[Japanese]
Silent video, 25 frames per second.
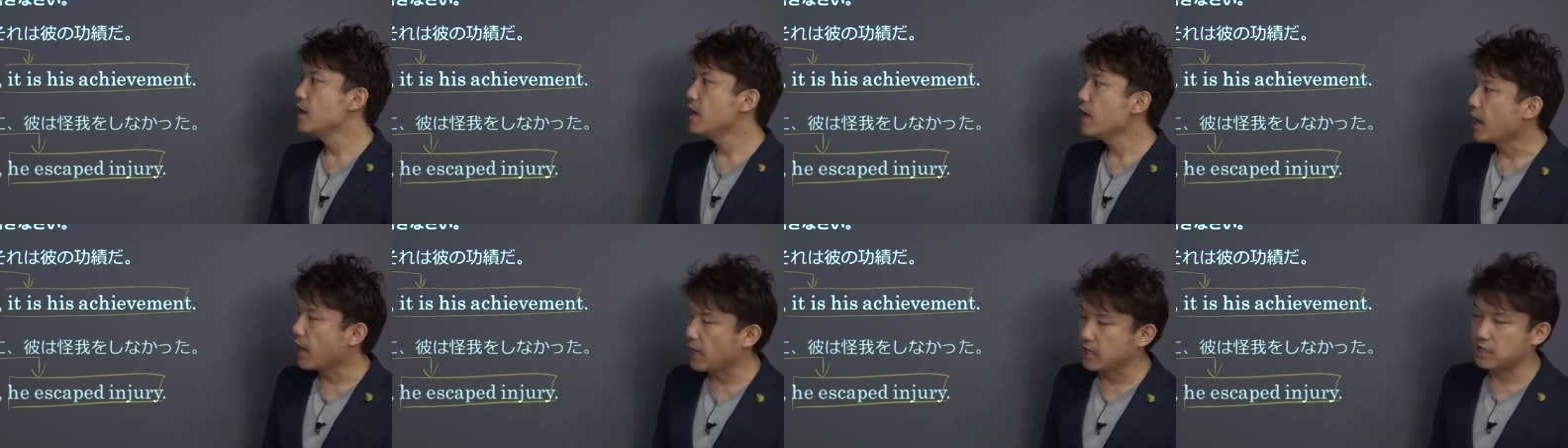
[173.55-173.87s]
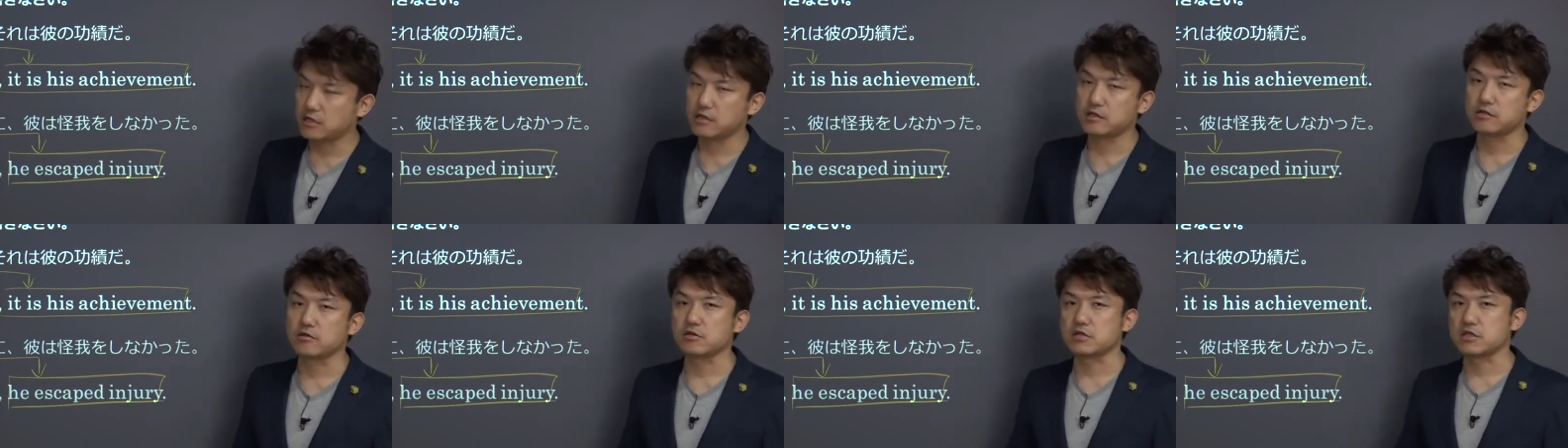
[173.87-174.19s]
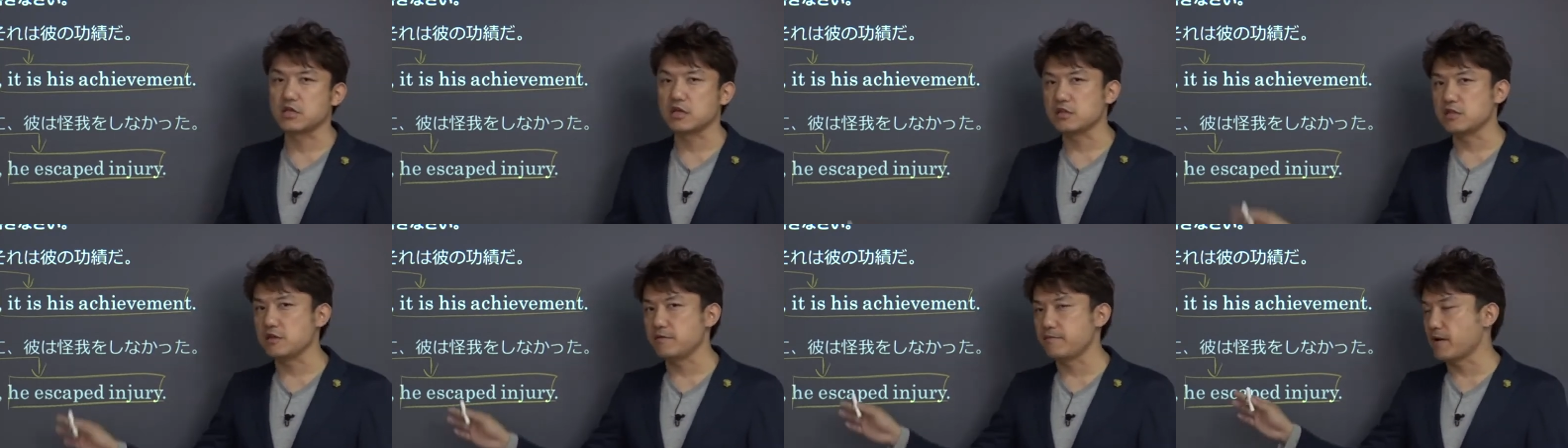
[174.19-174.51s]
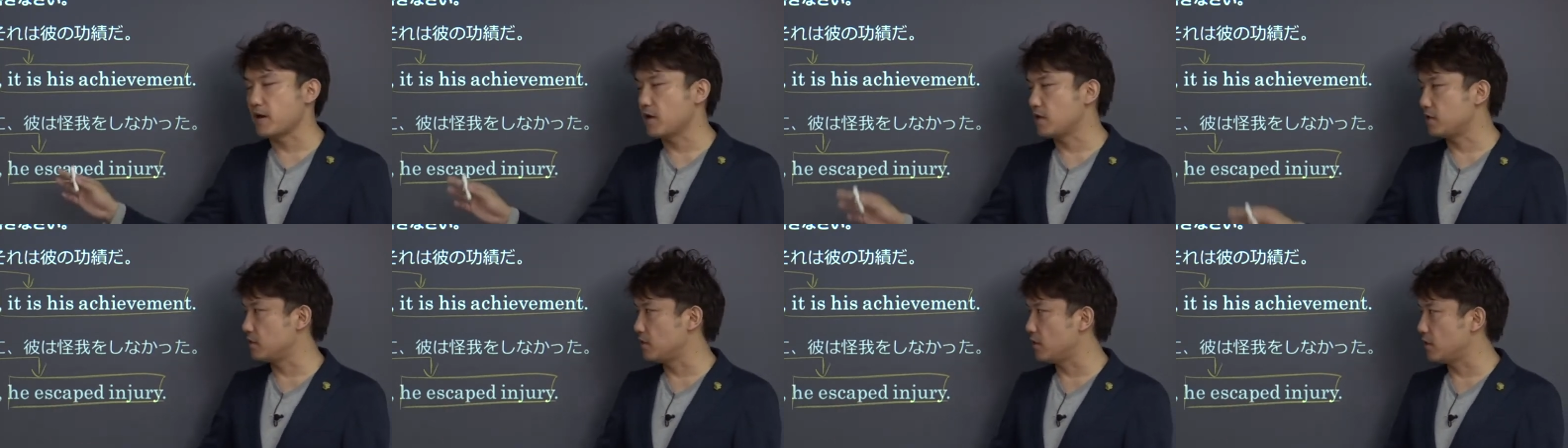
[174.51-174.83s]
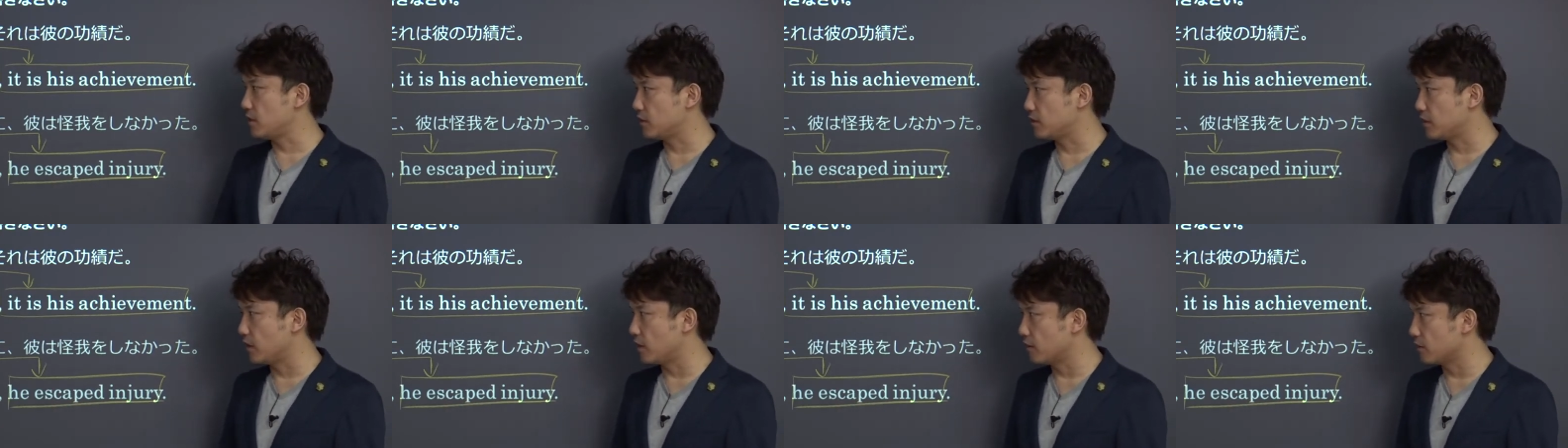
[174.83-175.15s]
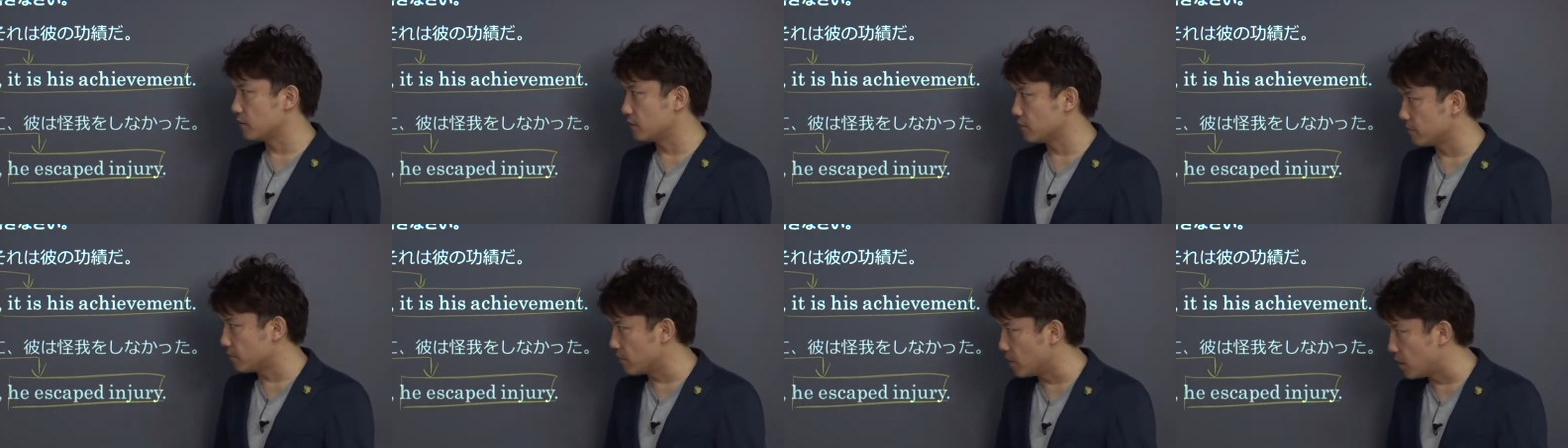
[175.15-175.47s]
はいそして2番ですけれ
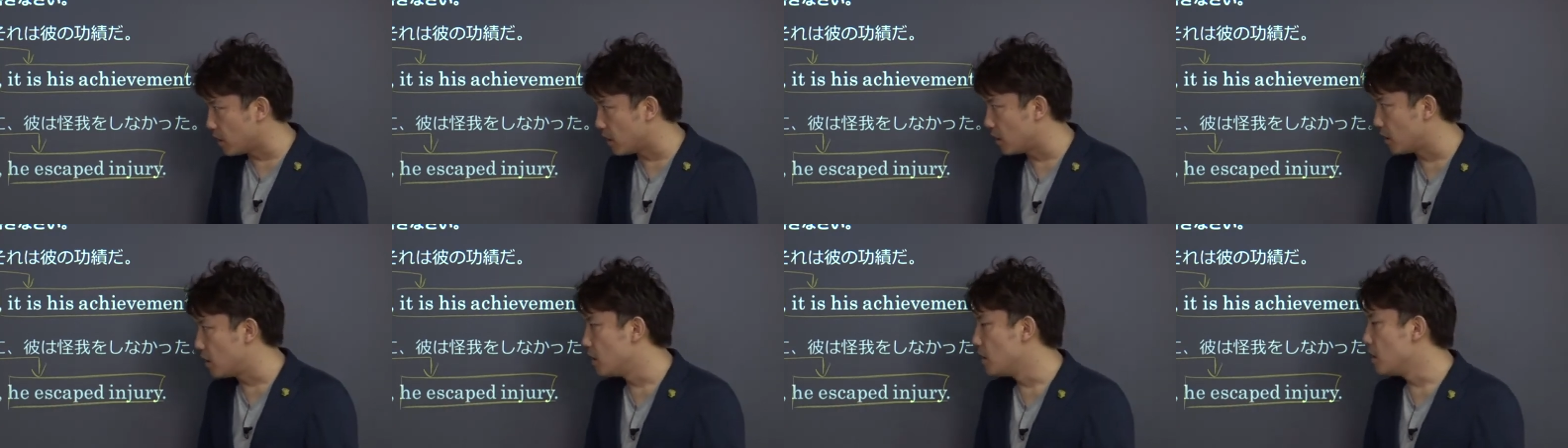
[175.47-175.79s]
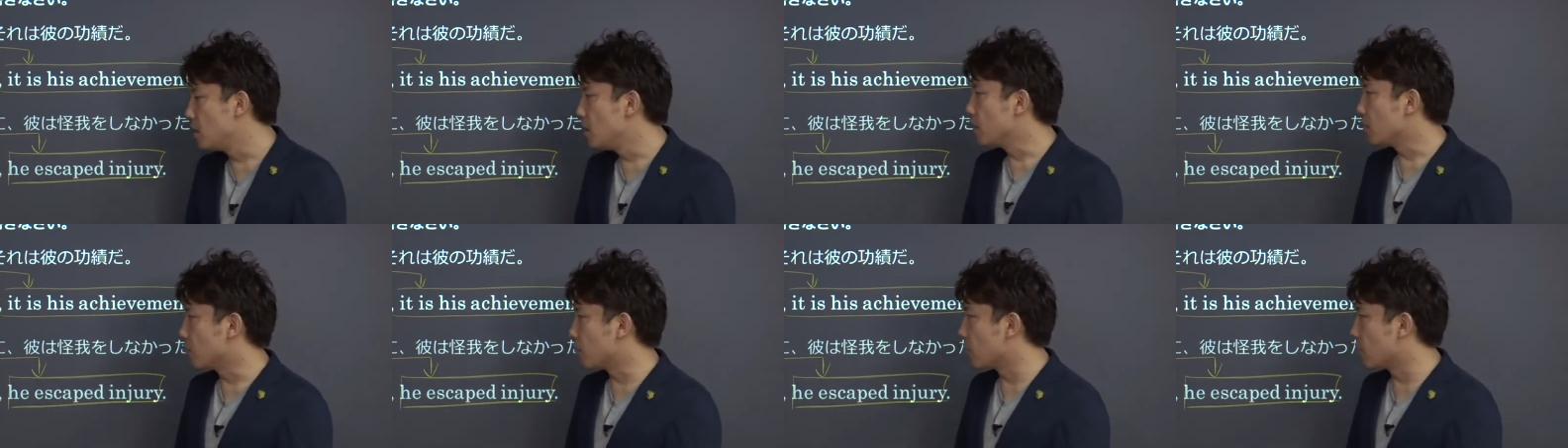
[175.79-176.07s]
ども「